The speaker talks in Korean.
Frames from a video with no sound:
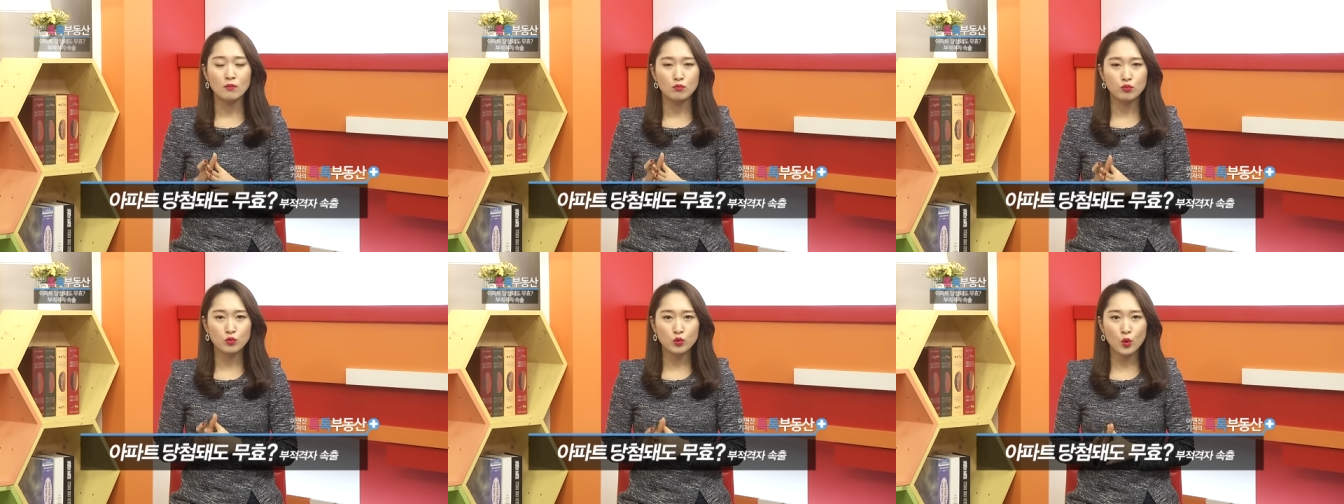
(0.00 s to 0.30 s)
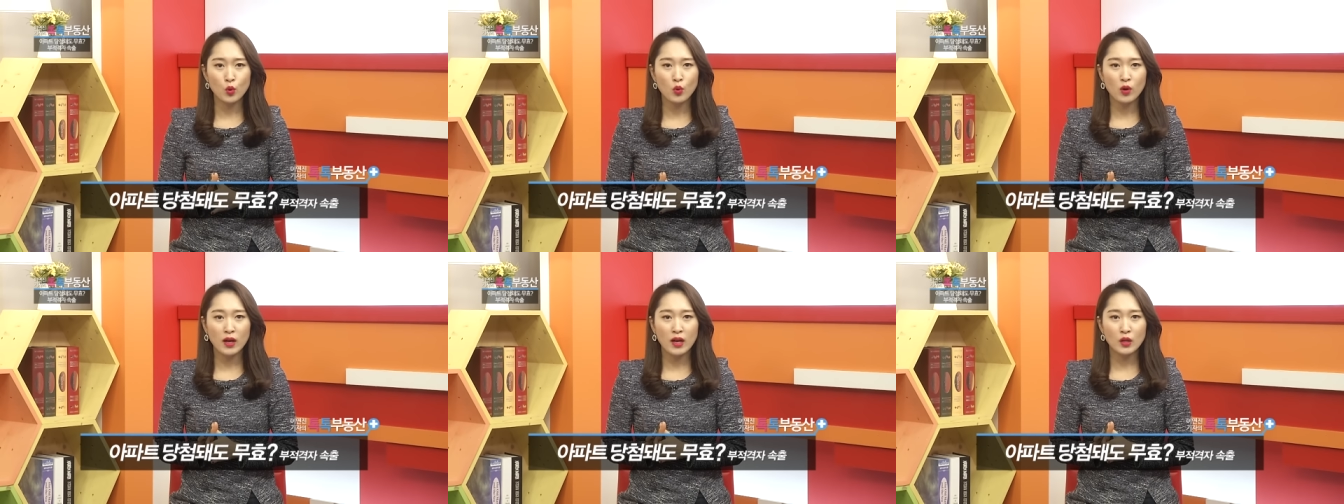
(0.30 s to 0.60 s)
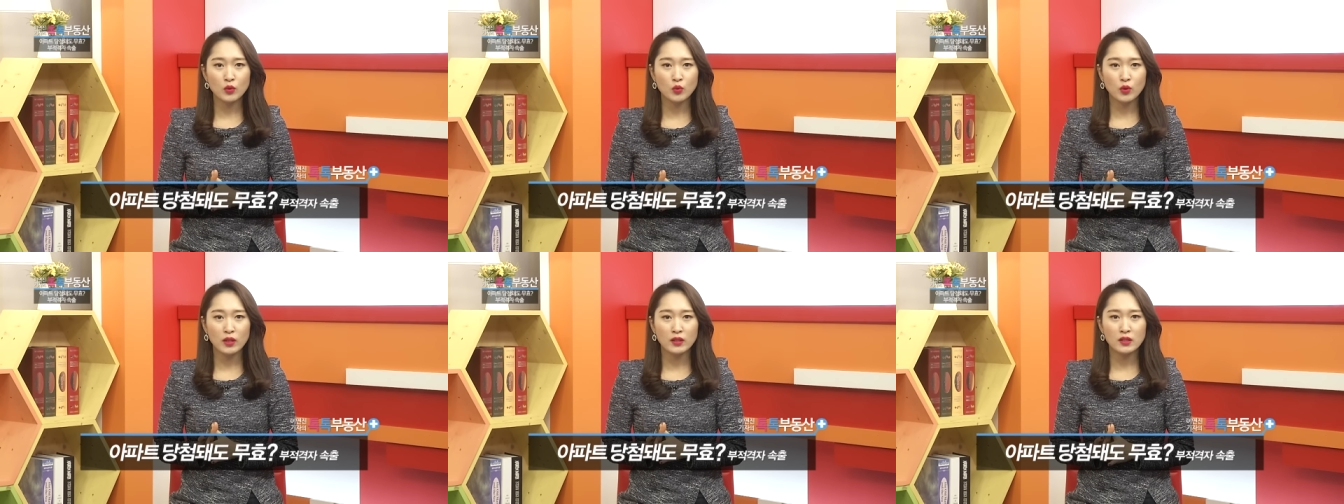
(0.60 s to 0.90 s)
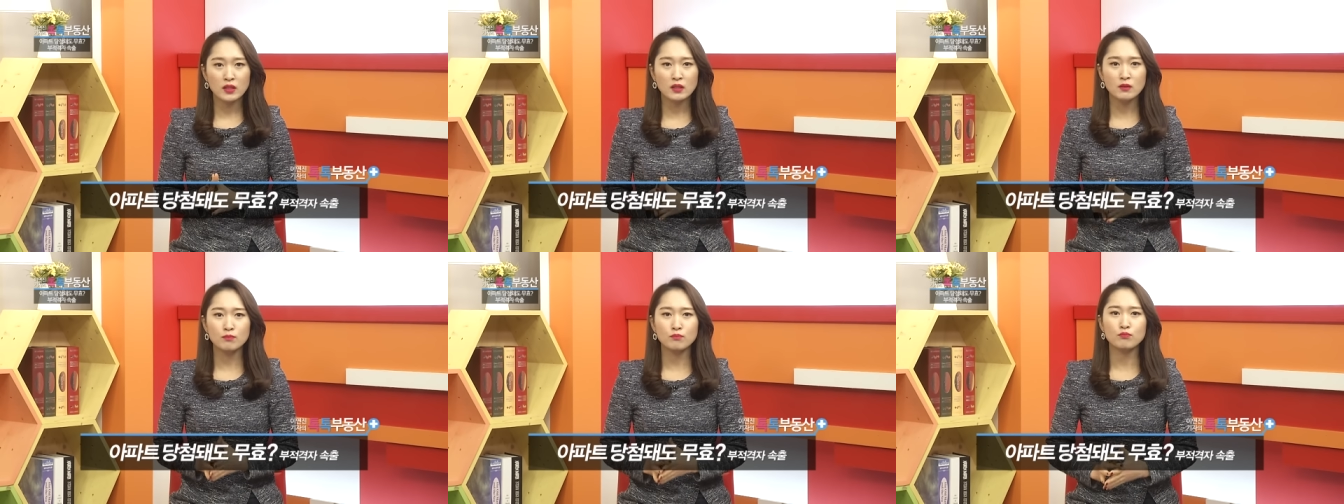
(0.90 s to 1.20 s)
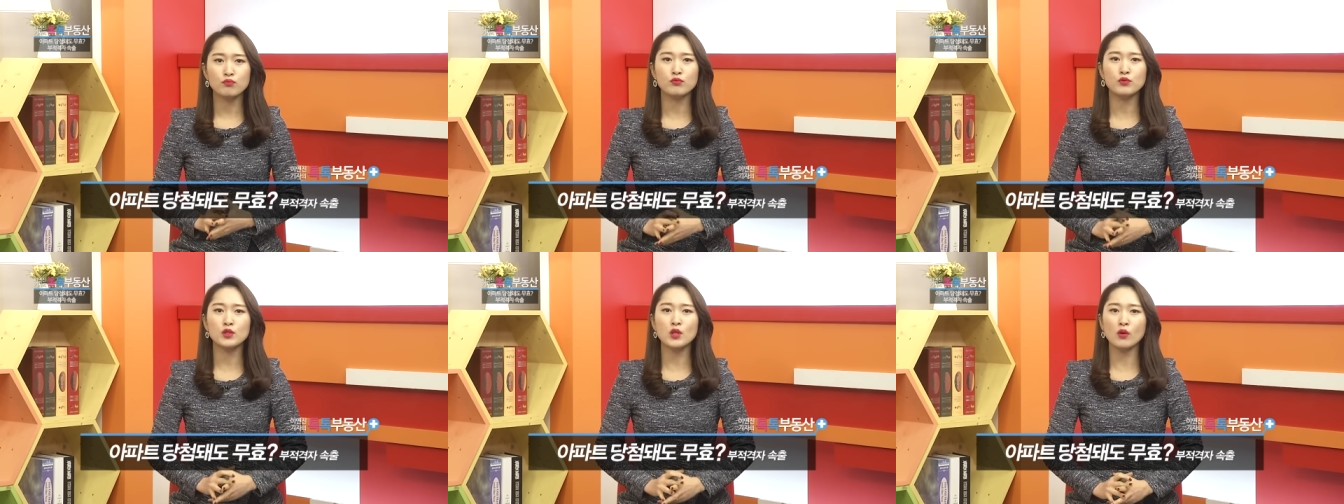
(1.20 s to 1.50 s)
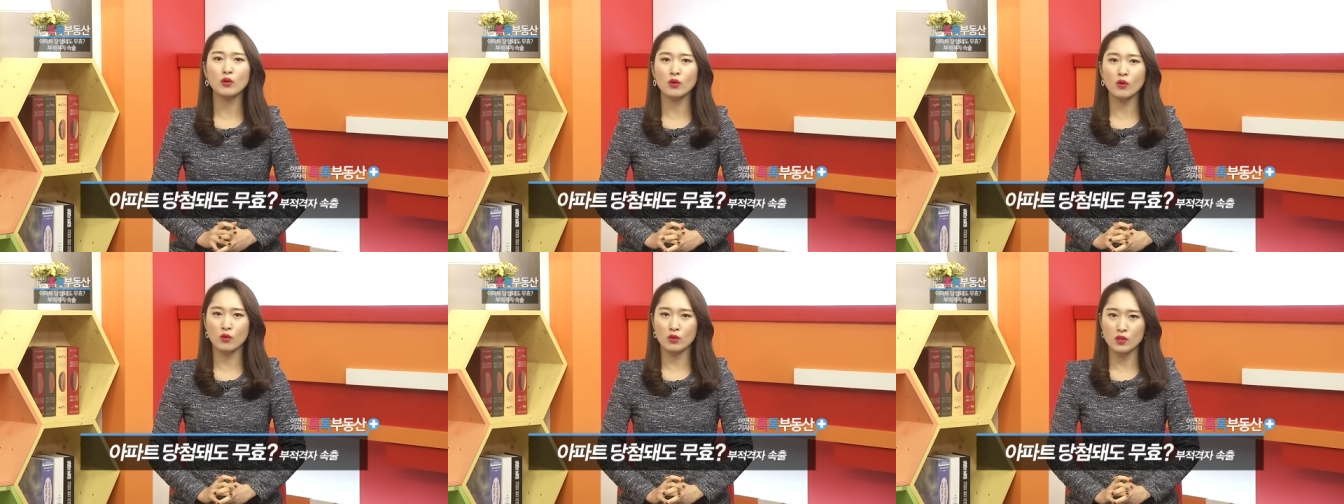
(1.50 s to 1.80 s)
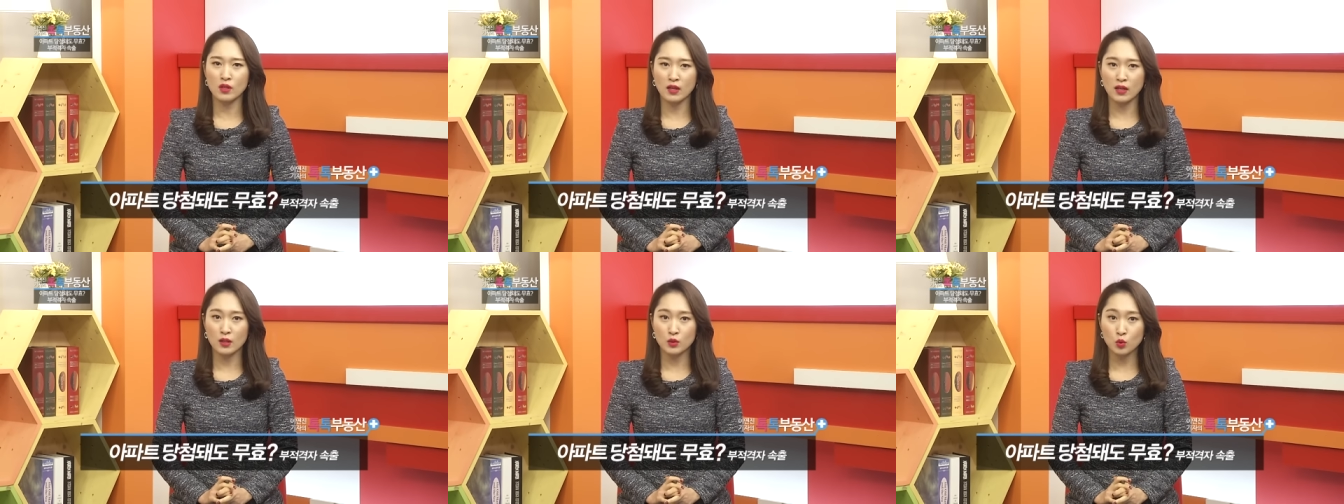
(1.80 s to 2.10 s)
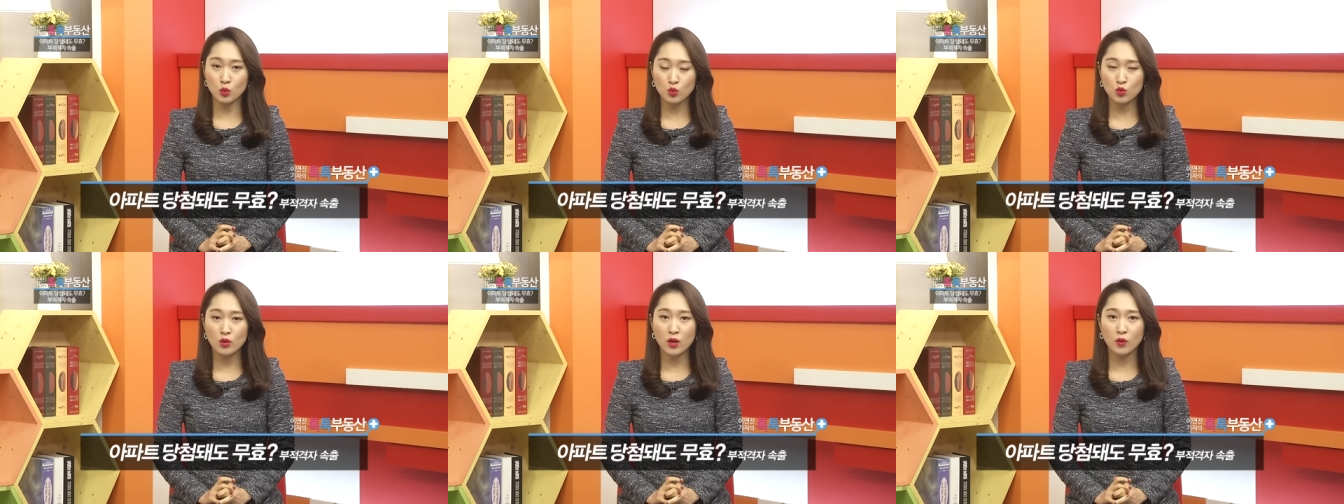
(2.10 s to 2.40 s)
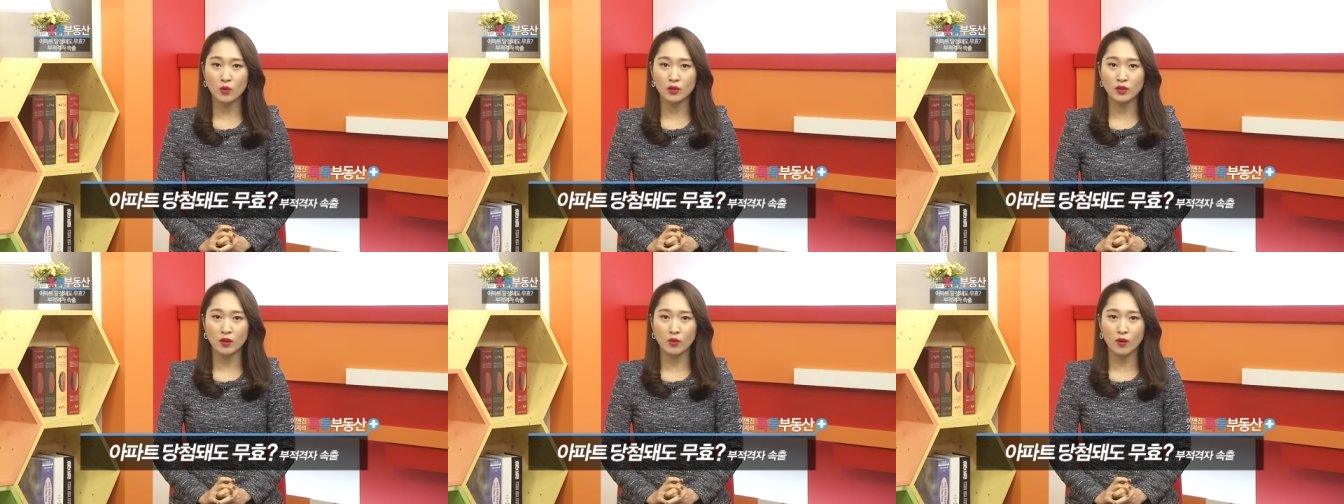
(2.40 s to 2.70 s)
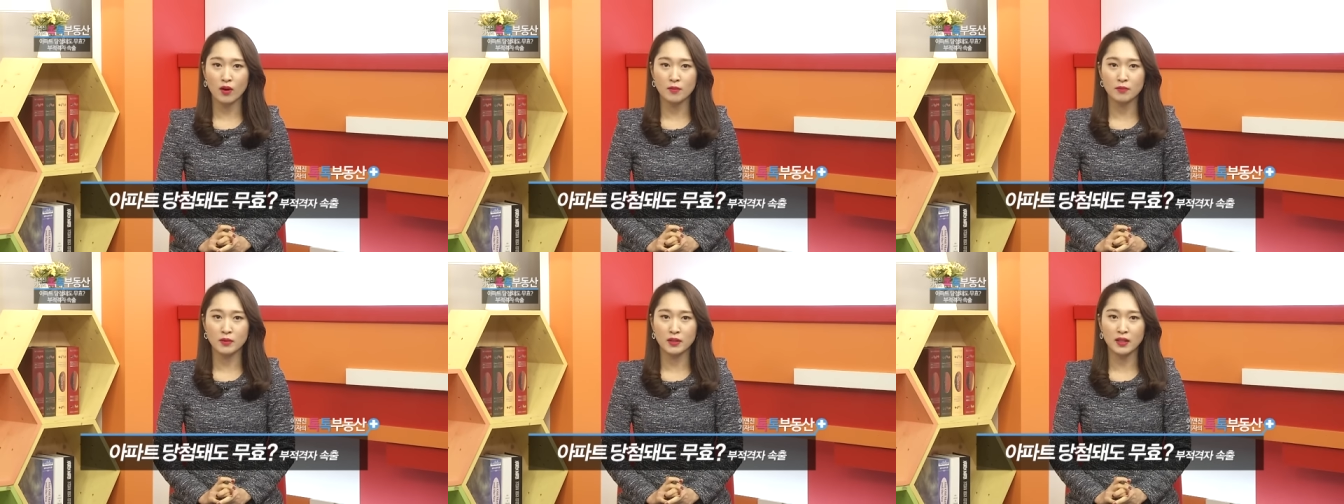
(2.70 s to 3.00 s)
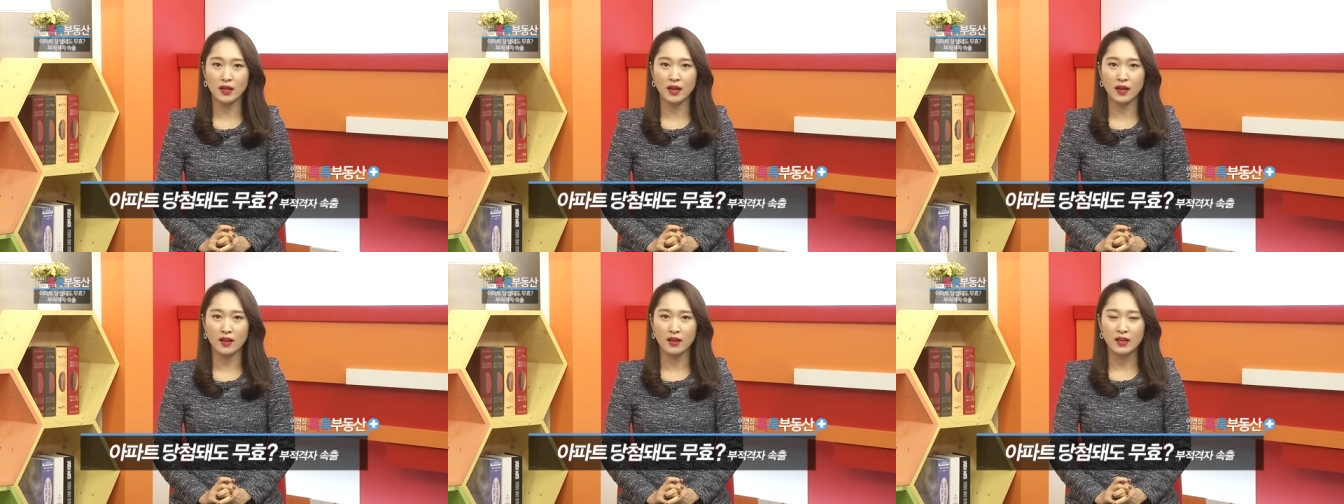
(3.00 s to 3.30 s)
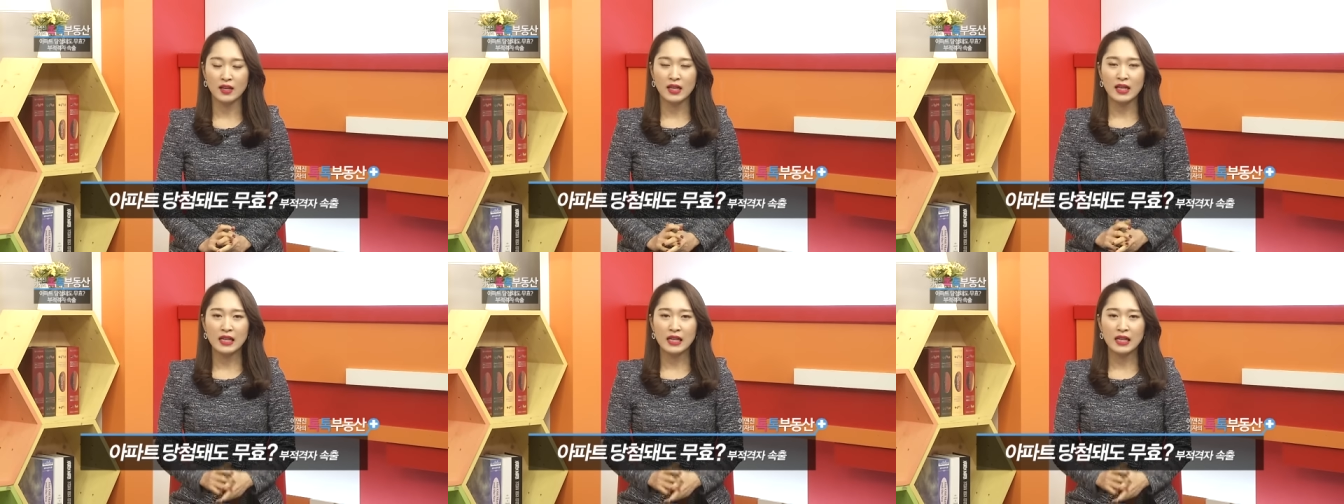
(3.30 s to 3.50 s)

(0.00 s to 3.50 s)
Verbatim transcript: 무효가 되는 부적격자가 속출하고 있다고 합니다.